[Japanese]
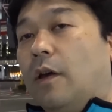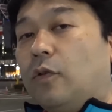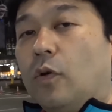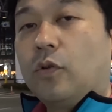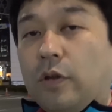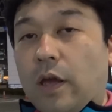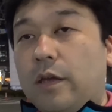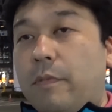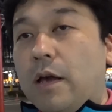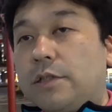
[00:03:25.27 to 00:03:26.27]
ということで
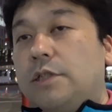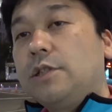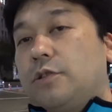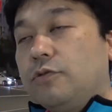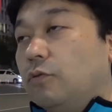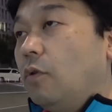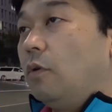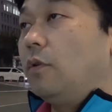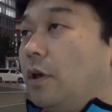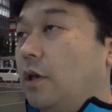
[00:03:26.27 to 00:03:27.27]
今新宿の、
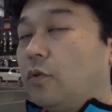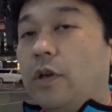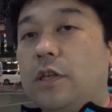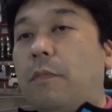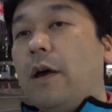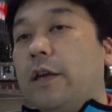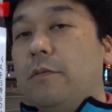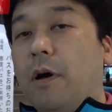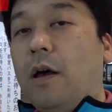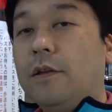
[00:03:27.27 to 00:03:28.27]
えー、と駅前に
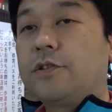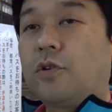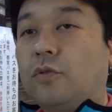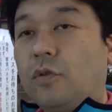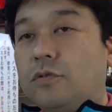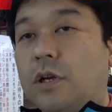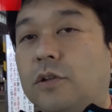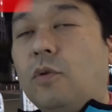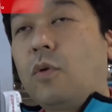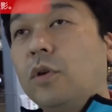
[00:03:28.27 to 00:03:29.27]
いますちょっと暗い
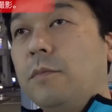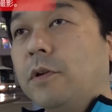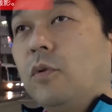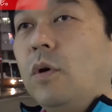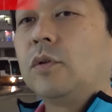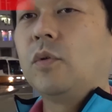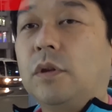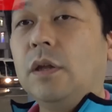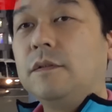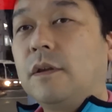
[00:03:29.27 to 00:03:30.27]
ところで今動画撮っ
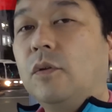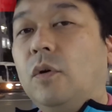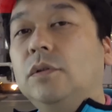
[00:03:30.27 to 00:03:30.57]
てるんですけど